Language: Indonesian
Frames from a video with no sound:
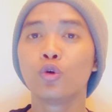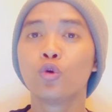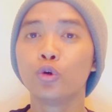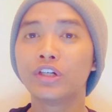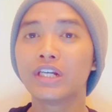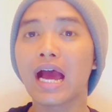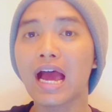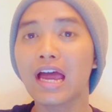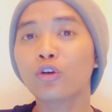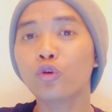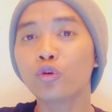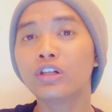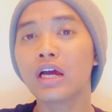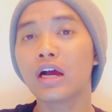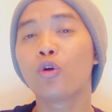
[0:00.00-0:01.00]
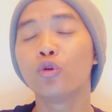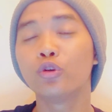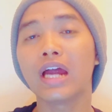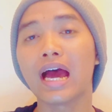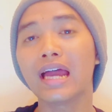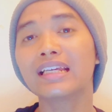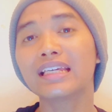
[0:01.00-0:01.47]
godaan
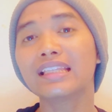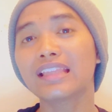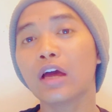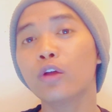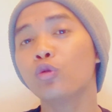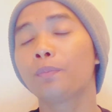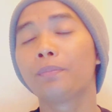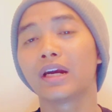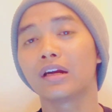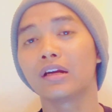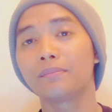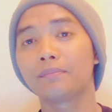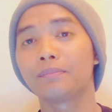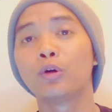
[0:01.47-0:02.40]
godaan kita untuk ber,